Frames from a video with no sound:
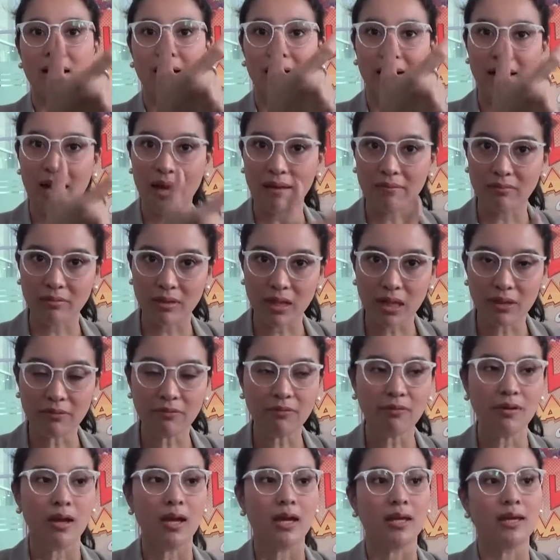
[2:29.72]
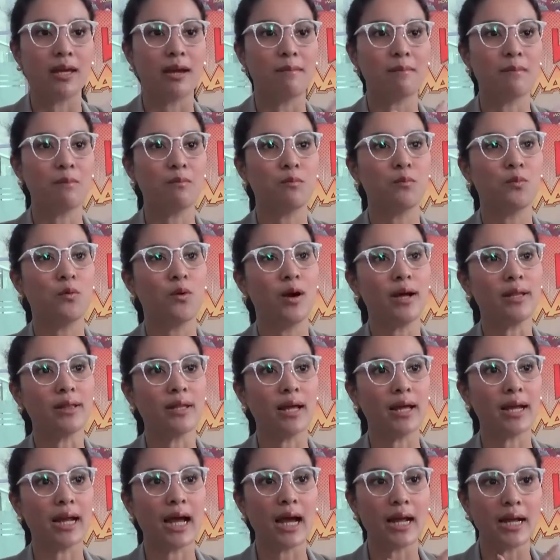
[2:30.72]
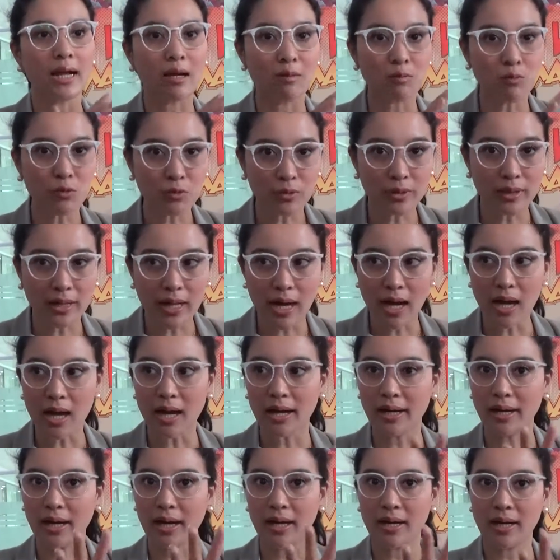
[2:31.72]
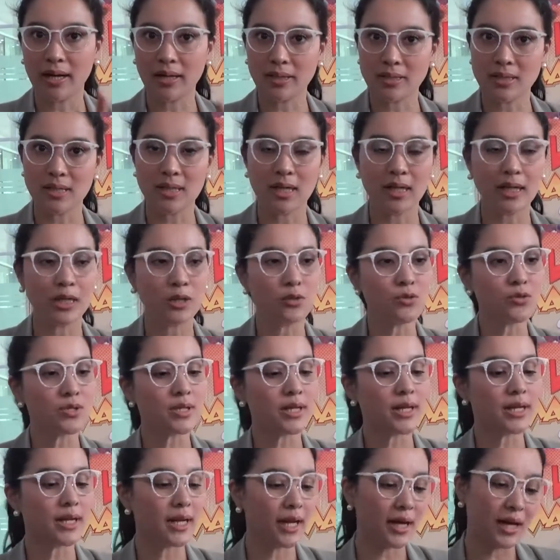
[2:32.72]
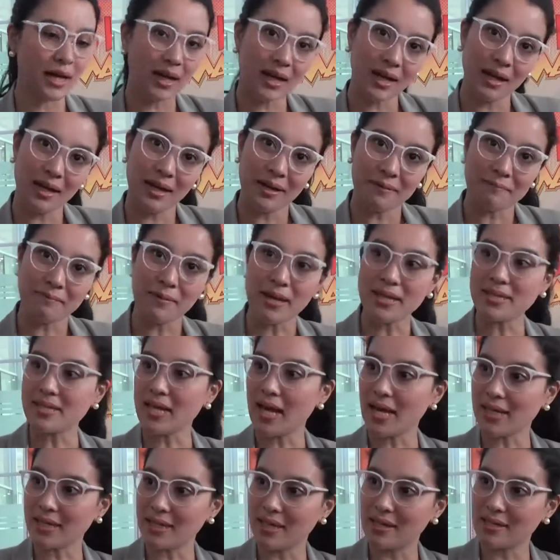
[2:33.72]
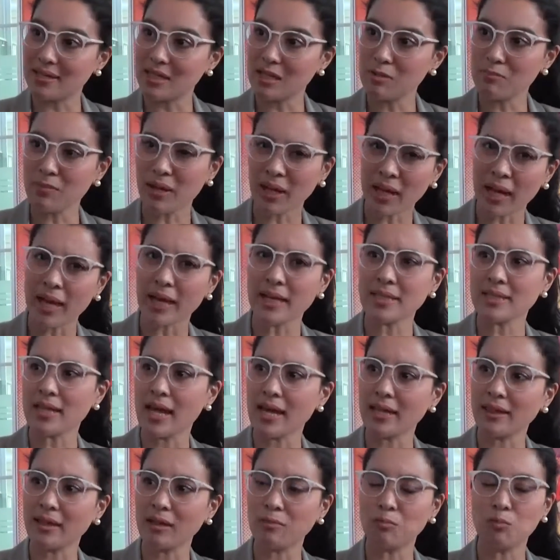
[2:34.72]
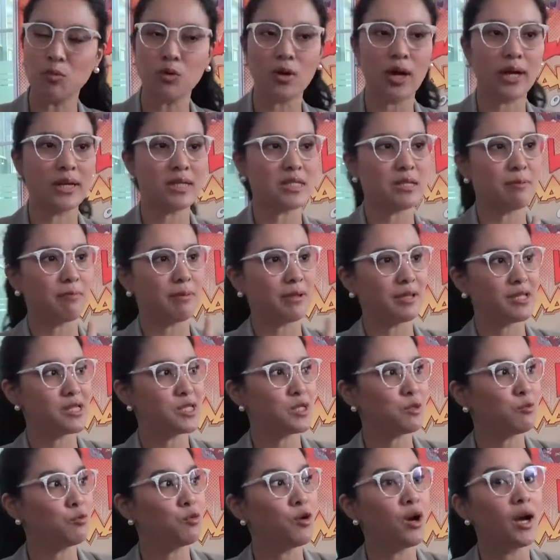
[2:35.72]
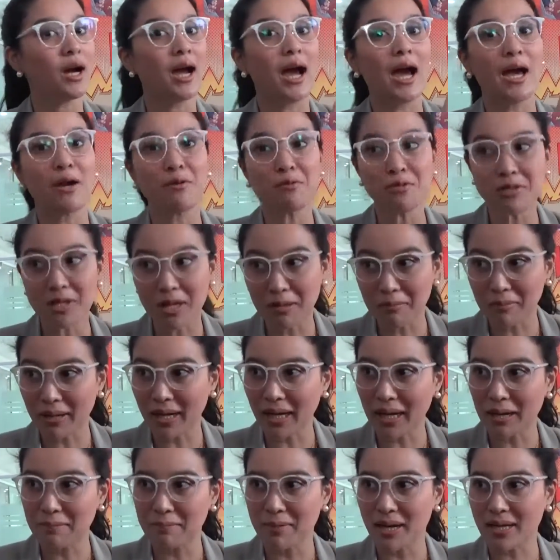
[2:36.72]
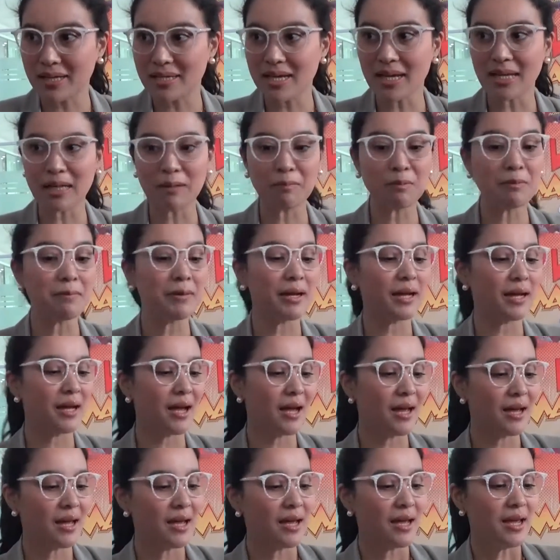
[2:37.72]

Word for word: kreatif yang membuat anak-anak muda, anak-anak kecil itu seneng bacanya. Jadi mereka excited bukan seperti sebuah keharusan mereka belajar, tapi mereka